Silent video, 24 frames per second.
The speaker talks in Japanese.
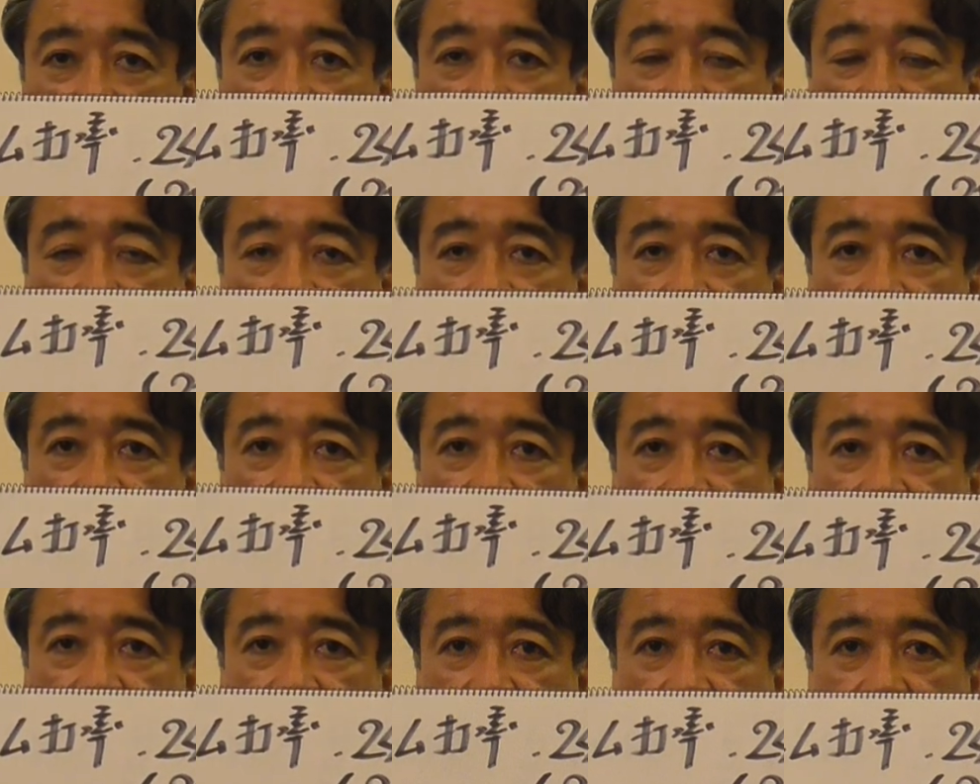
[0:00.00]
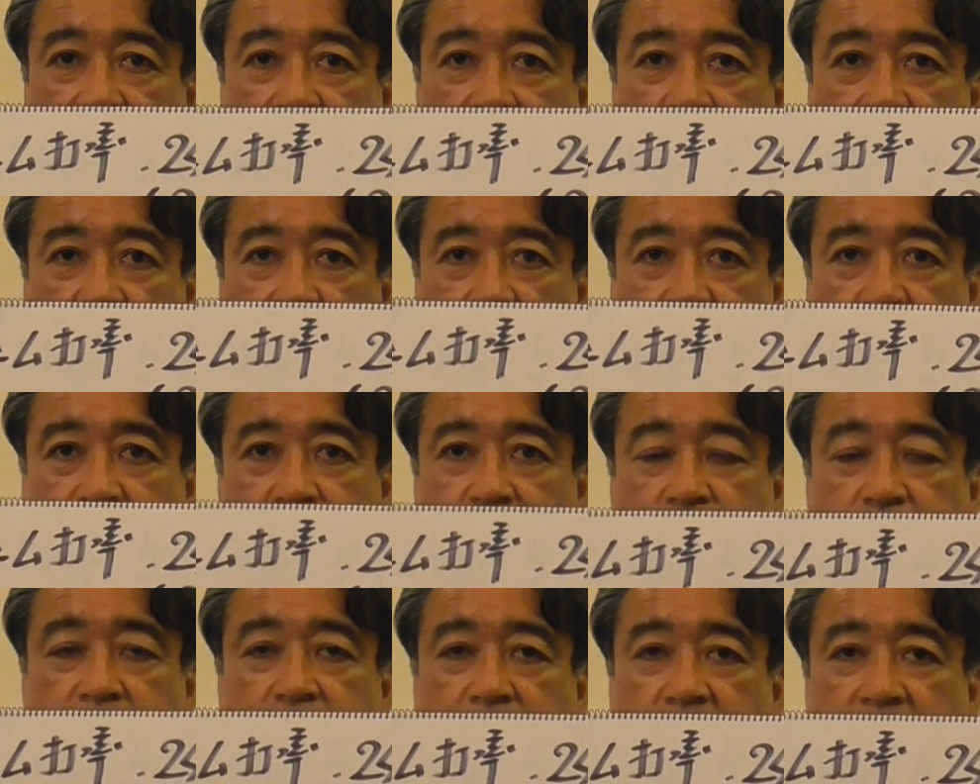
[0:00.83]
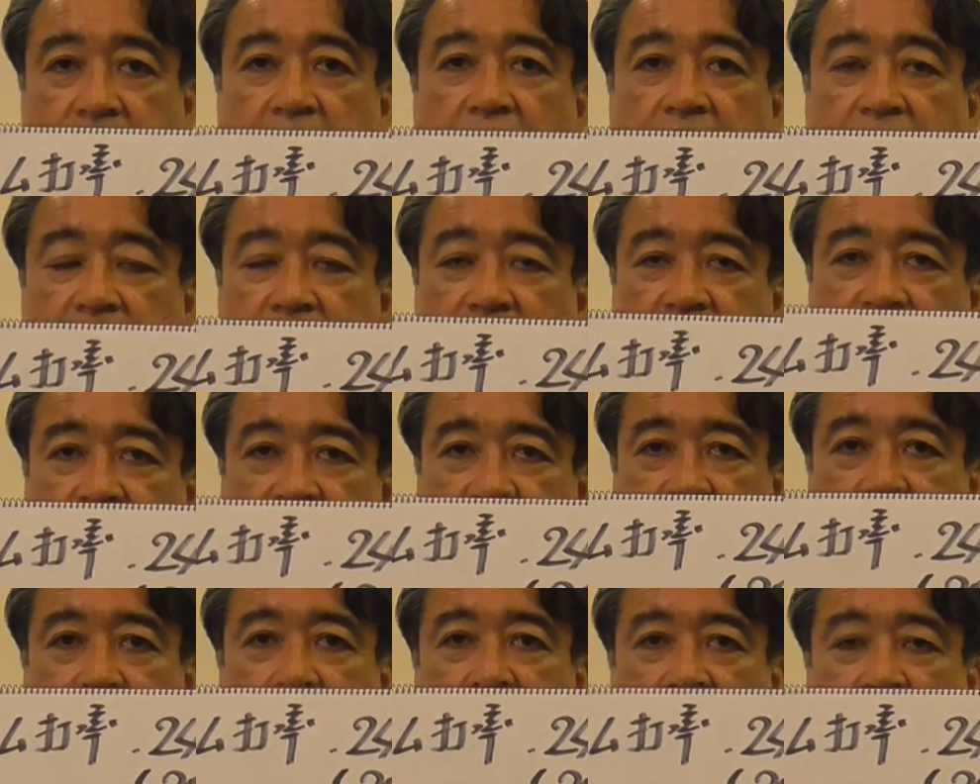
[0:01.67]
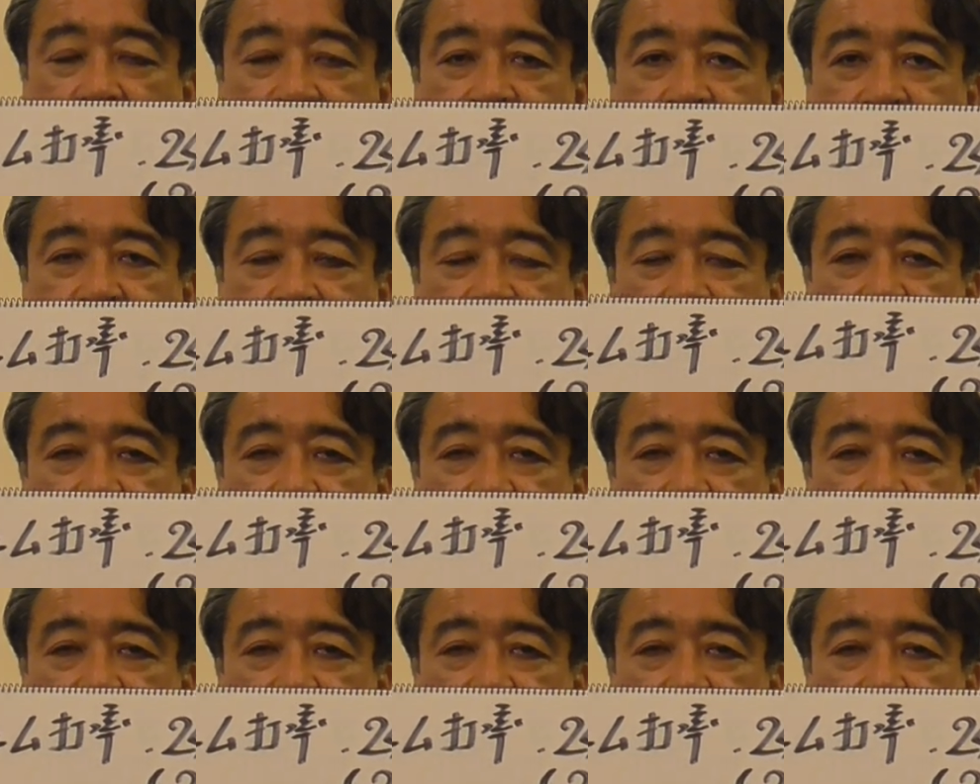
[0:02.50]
チーム打率2割4分9厘が今、